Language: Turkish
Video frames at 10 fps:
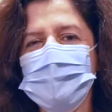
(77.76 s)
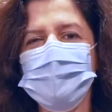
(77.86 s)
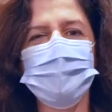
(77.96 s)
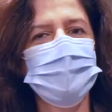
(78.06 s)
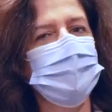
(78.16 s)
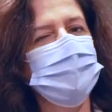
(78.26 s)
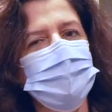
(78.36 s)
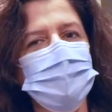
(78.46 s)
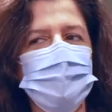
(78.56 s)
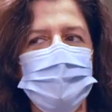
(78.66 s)
Kafamdaki
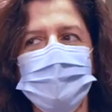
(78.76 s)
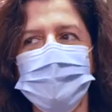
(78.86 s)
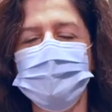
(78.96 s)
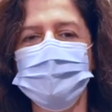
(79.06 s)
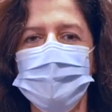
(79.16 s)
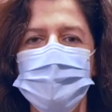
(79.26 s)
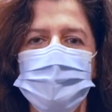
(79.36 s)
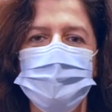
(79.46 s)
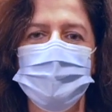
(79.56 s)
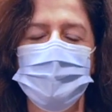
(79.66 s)
düşünceleri atmak
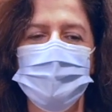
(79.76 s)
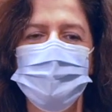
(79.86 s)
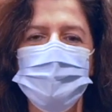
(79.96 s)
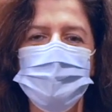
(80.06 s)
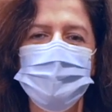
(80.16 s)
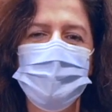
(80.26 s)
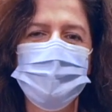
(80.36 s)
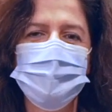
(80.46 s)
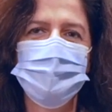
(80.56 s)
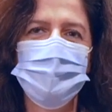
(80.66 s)
için günlük
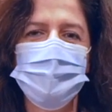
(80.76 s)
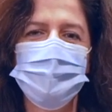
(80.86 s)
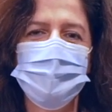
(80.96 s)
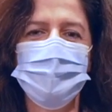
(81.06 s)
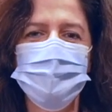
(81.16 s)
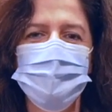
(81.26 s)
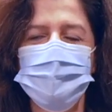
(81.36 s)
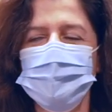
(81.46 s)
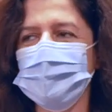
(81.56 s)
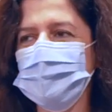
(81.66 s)
yaptığım böyle
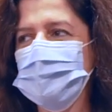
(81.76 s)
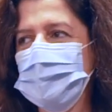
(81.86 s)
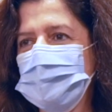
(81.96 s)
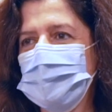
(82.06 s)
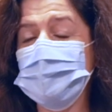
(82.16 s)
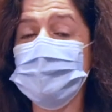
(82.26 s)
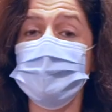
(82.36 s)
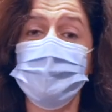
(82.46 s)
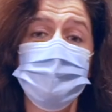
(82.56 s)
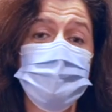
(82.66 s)
birkaç şey var.
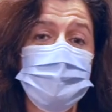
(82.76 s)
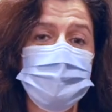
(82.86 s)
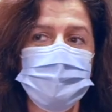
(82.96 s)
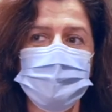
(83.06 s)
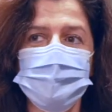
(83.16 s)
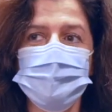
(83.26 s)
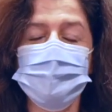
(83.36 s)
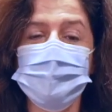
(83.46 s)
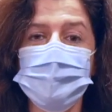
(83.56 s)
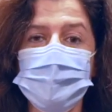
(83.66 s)
Mesela müzik dinlerim.
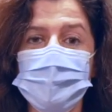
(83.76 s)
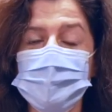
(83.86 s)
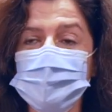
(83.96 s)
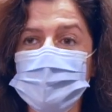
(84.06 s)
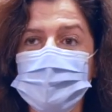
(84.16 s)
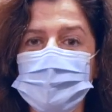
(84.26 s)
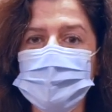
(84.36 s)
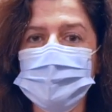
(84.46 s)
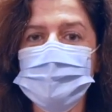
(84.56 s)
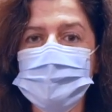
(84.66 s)
Mutlaka günde bir
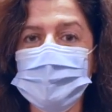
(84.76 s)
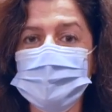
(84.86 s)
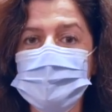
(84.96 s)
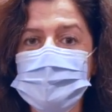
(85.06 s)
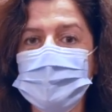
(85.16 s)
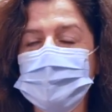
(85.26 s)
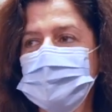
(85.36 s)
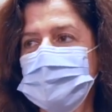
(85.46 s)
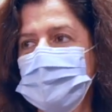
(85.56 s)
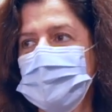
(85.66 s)
yarım saat, bir saat
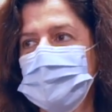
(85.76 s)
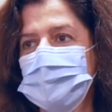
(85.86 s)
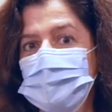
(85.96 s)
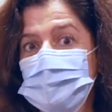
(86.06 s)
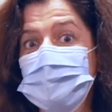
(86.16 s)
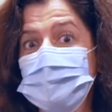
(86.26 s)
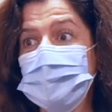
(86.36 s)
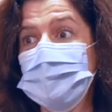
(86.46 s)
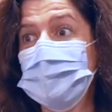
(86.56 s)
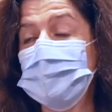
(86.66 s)
e, müzik
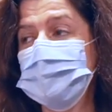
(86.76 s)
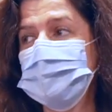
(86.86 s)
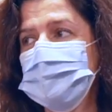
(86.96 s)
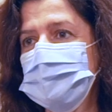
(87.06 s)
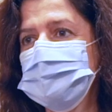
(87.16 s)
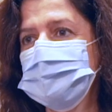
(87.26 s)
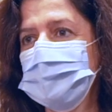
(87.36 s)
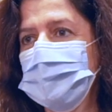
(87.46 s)
dinlemeye ayırırım.